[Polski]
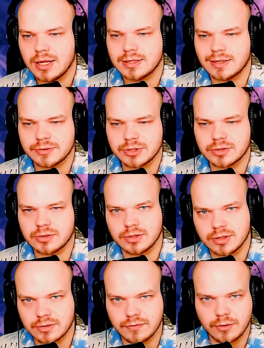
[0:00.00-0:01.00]
Tam wszystko
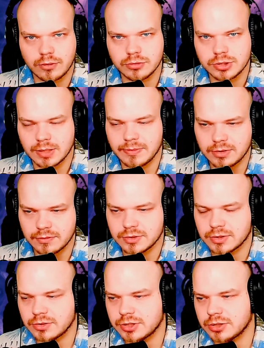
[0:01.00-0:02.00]
jest wokół siebie, to
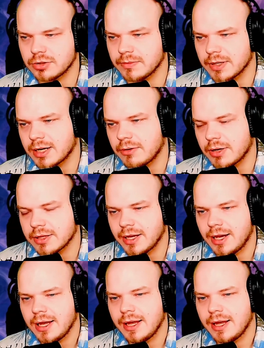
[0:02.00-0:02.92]
wszystko się domyka ładnie,